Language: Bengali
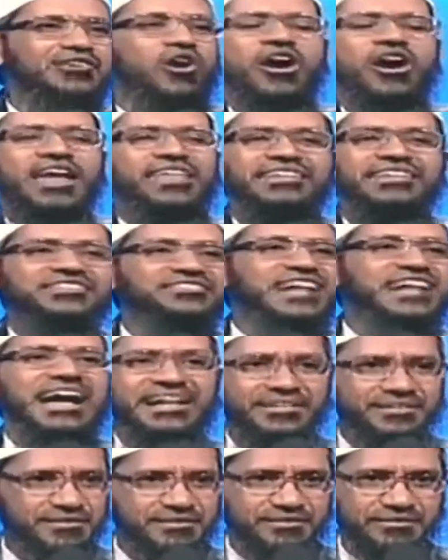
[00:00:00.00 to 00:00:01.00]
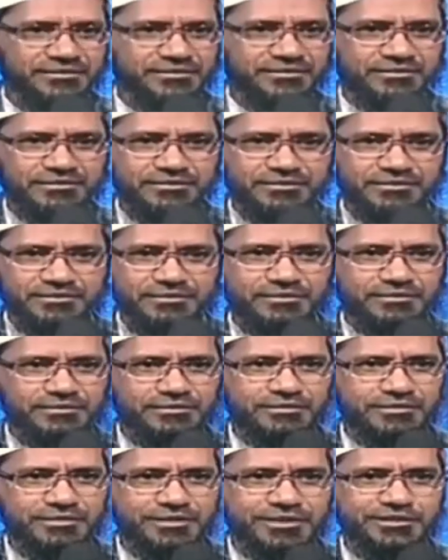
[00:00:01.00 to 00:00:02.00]
ইনসান বলতে পারেন না
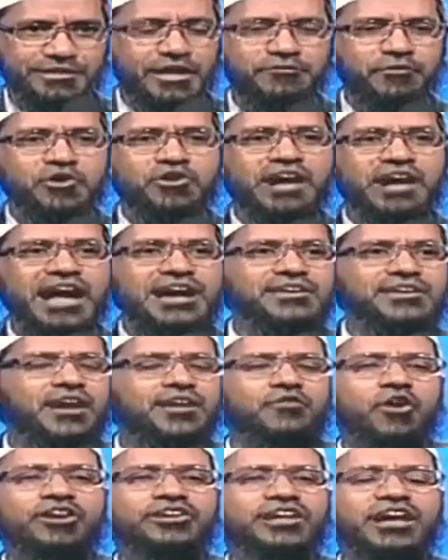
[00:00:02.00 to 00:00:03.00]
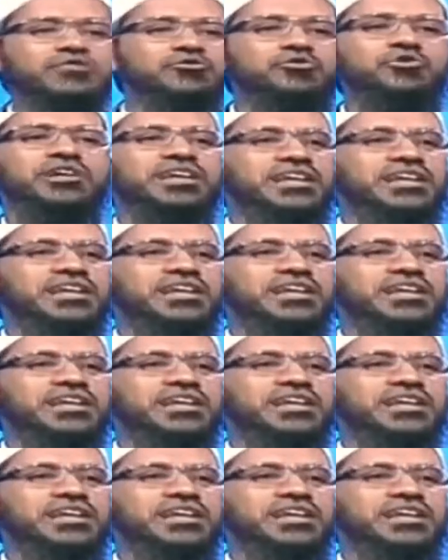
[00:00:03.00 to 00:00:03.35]
যেমন ইউরিনকে পানি বলতে পারেন